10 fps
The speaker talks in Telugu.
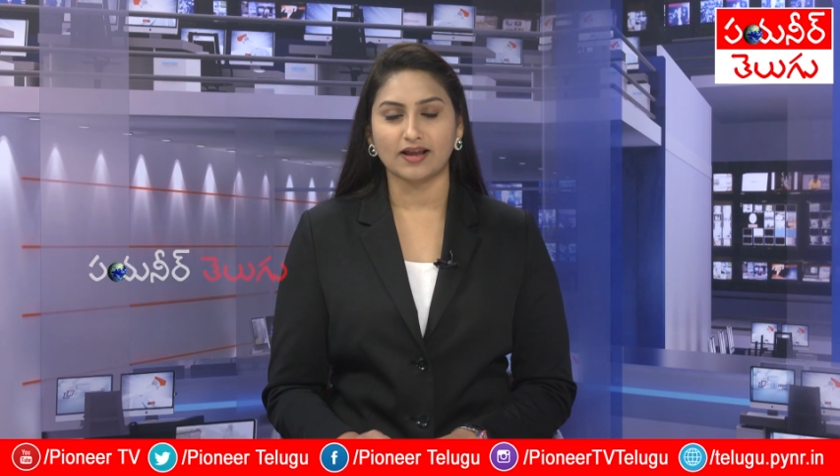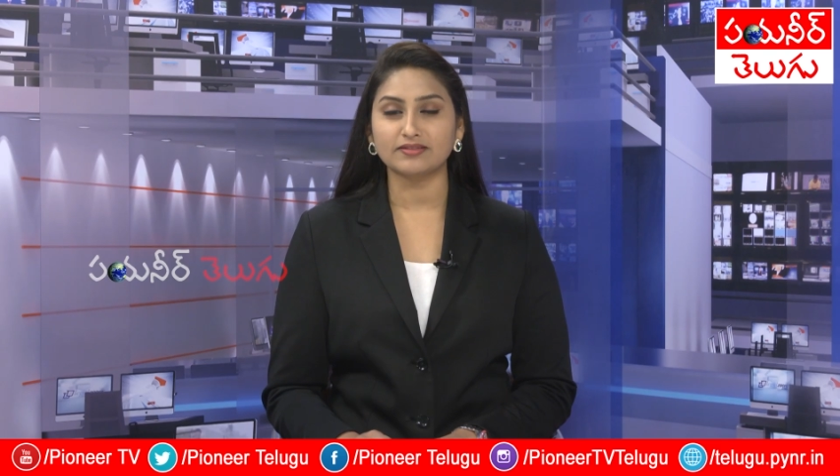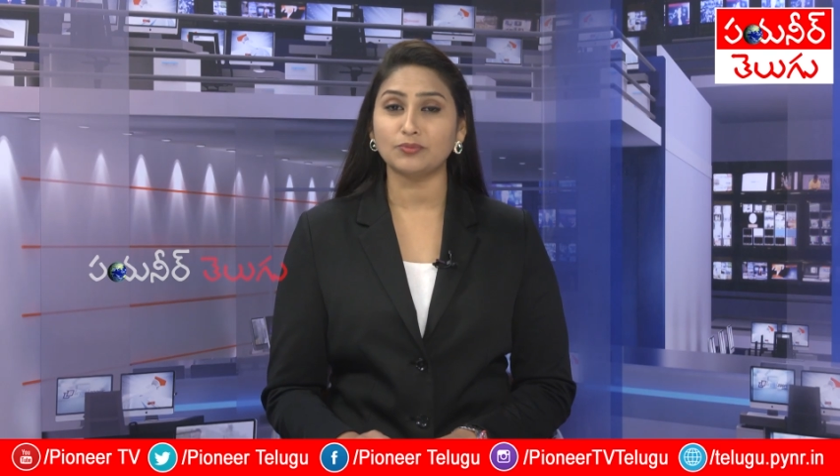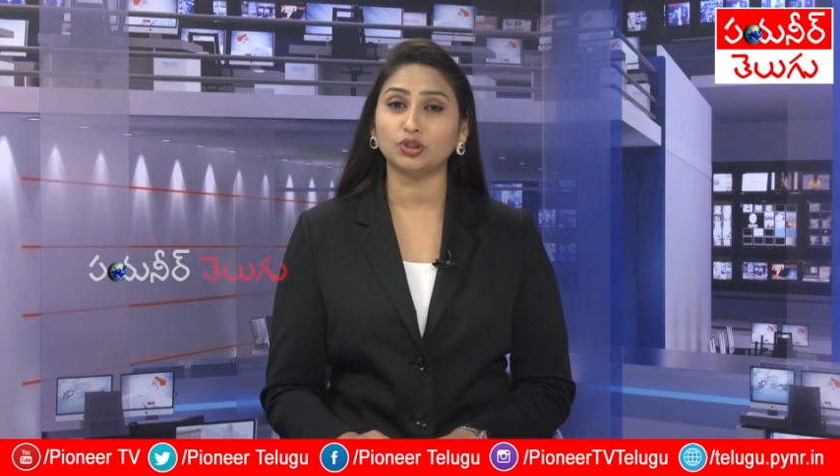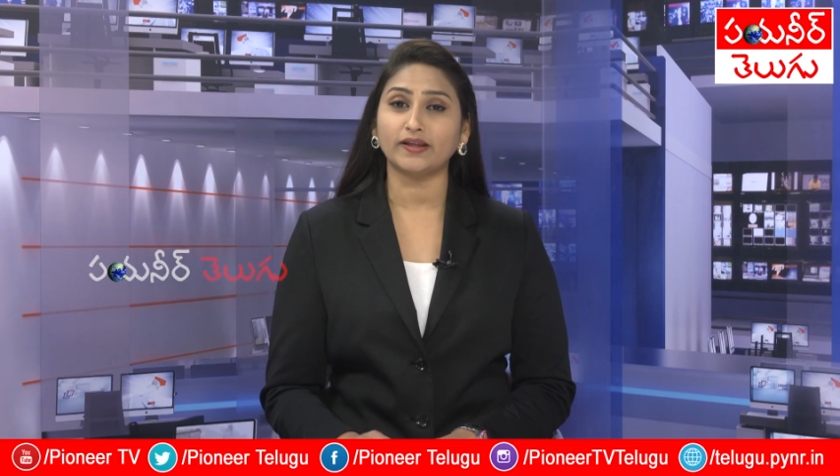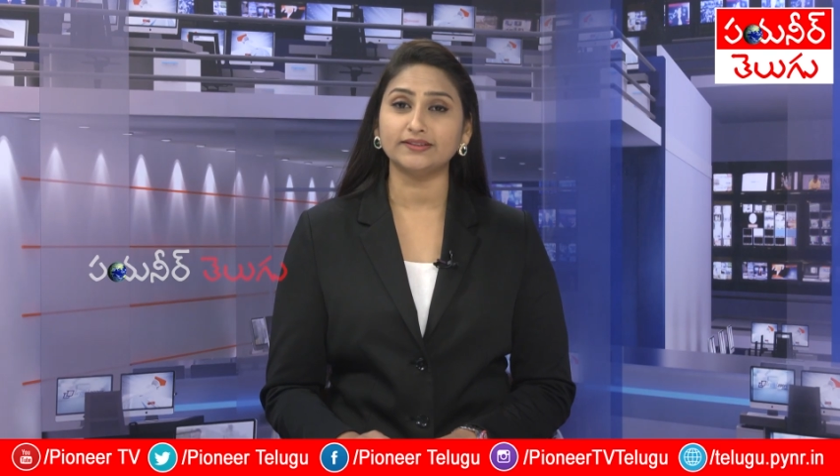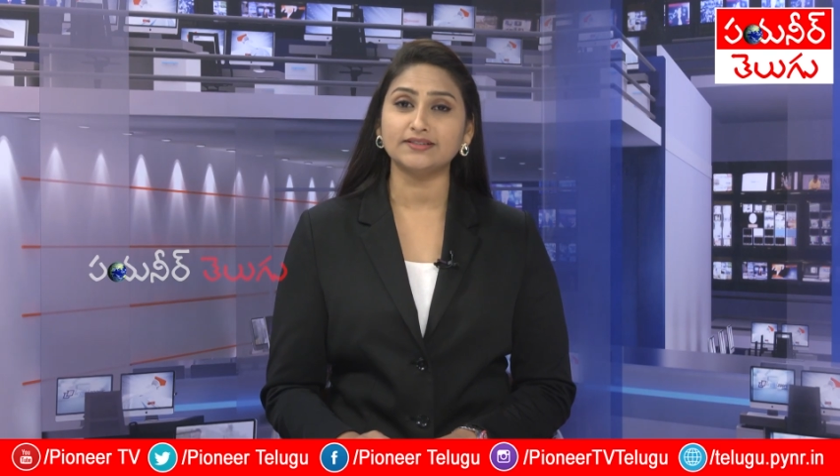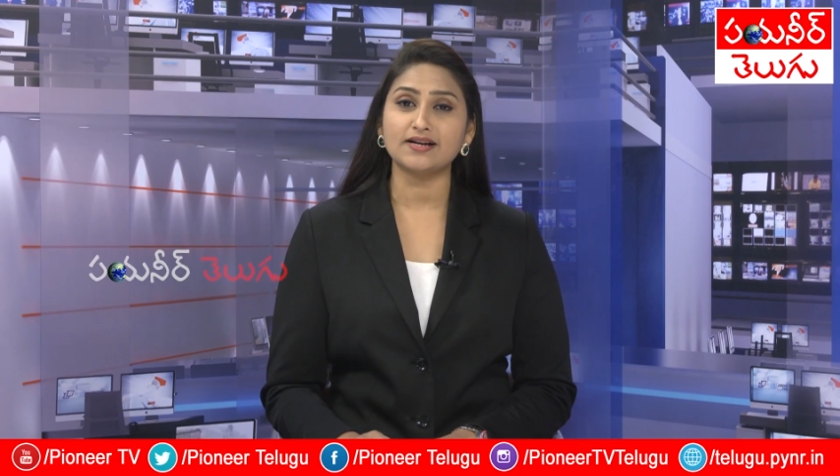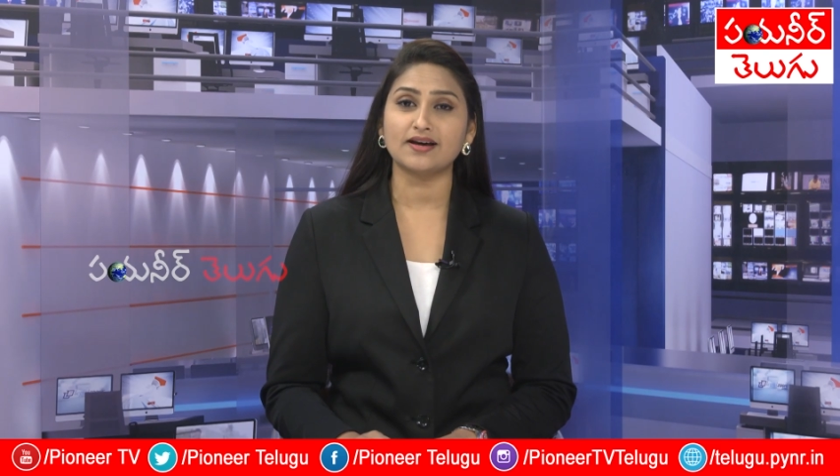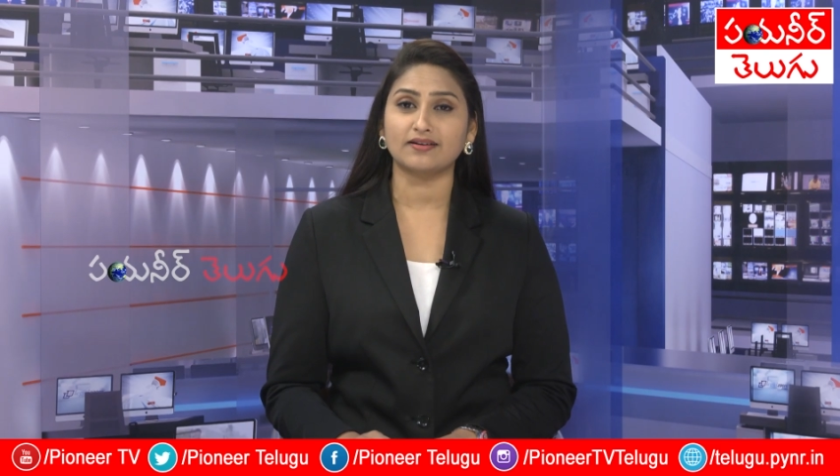గతంలో
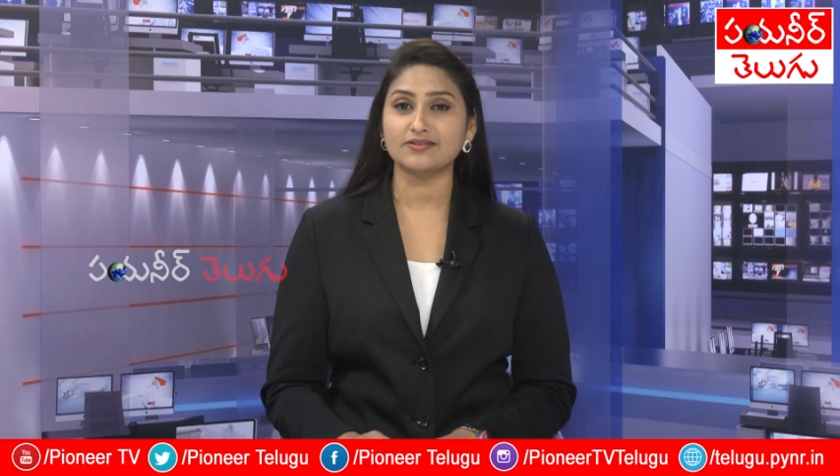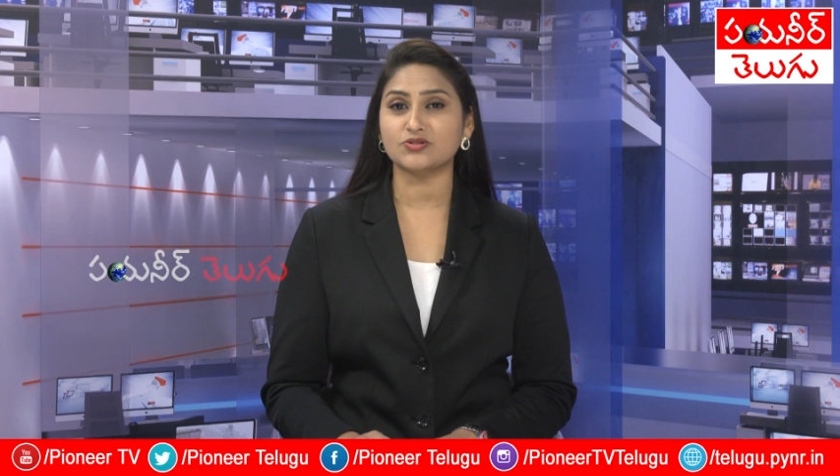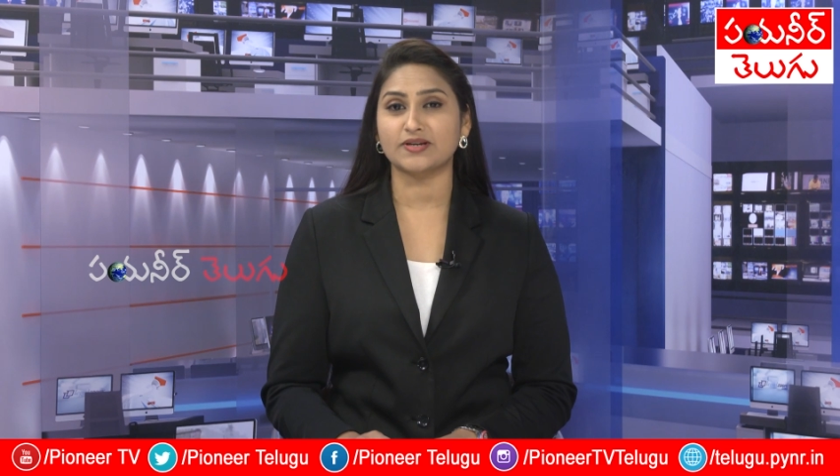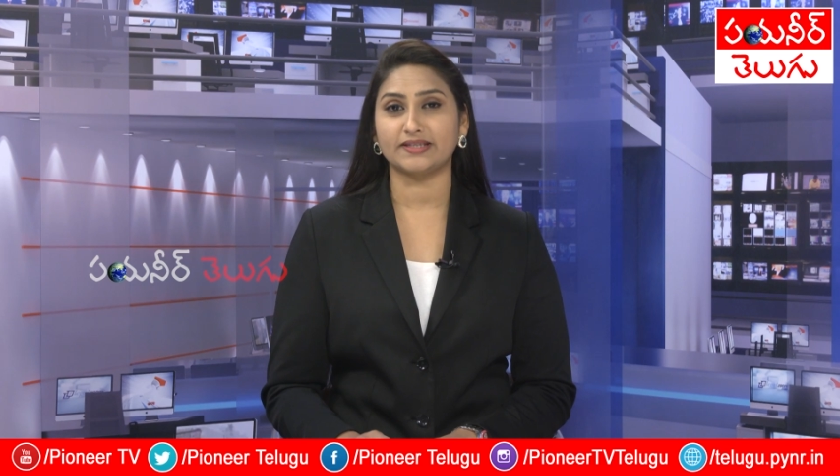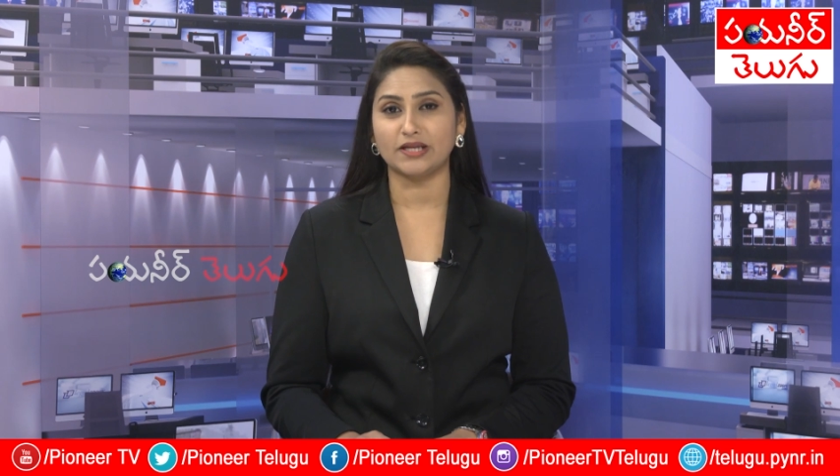తెలంగాణ రాష్ట్ర